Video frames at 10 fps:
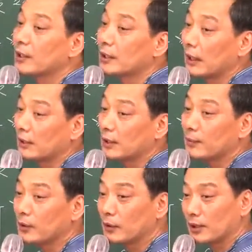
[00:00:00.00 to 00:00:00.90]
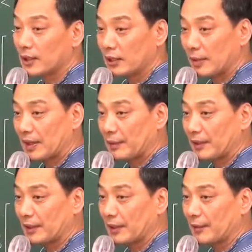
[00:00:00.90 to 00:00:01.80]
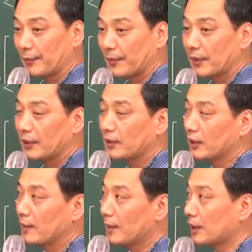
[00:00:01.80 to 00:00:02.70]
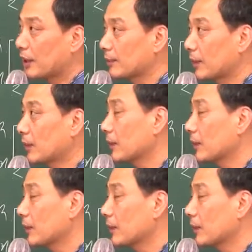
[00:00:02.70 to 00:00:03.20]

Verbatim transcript: 같은 물건을 취급한다면 이게 이런 게 뭐냐 다른 말로